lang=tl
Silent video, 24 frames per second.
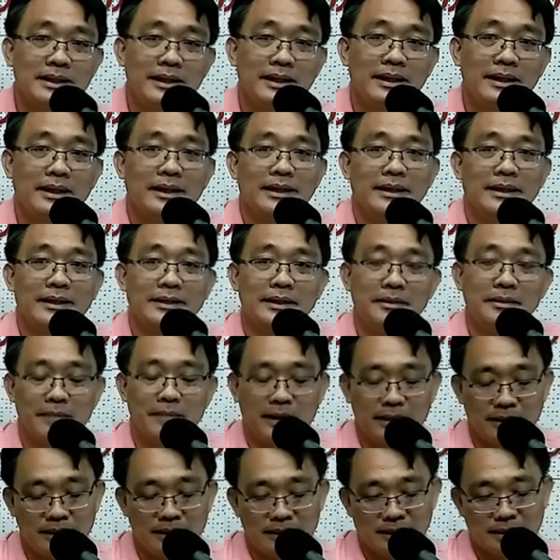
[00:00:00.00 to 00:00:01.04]
iti may
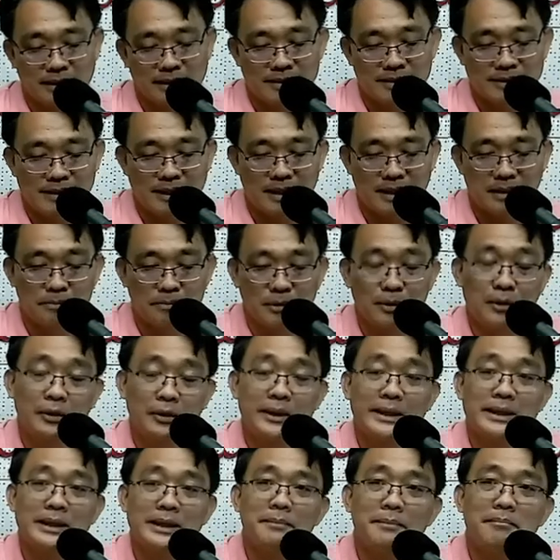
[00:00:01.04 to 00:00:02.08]
ka sangapulo kat
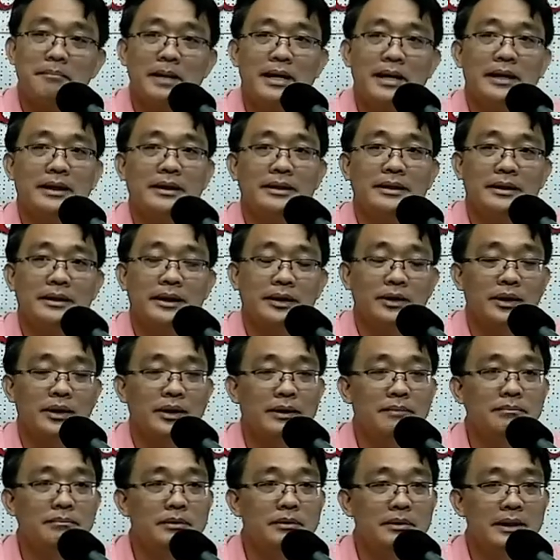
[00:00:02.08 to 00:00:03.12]
lima, iti dayti nga
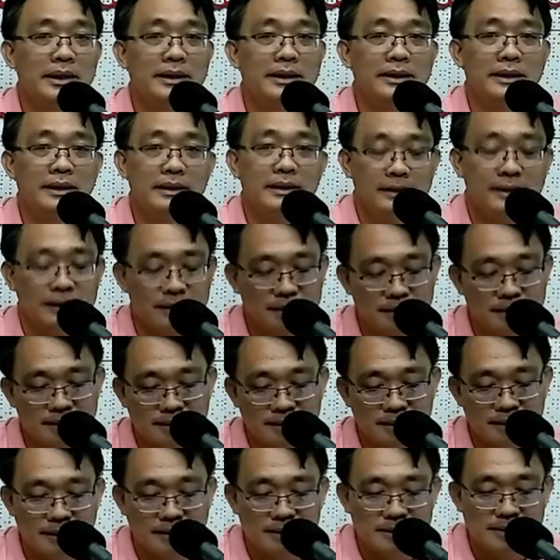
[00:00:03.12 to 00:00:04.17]
bulan, iti uh,
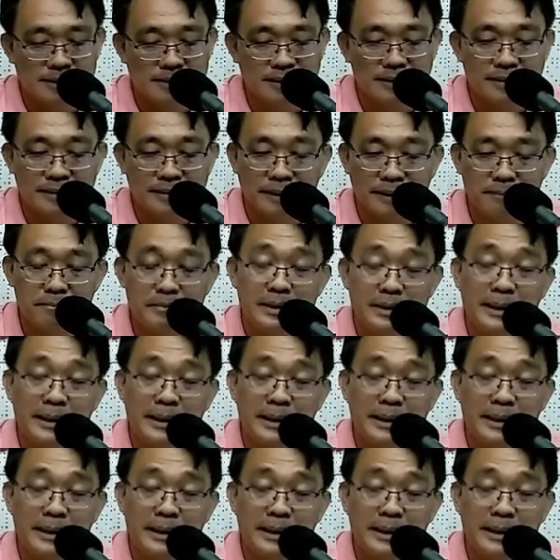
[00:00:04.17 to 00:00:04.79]
Setyembre.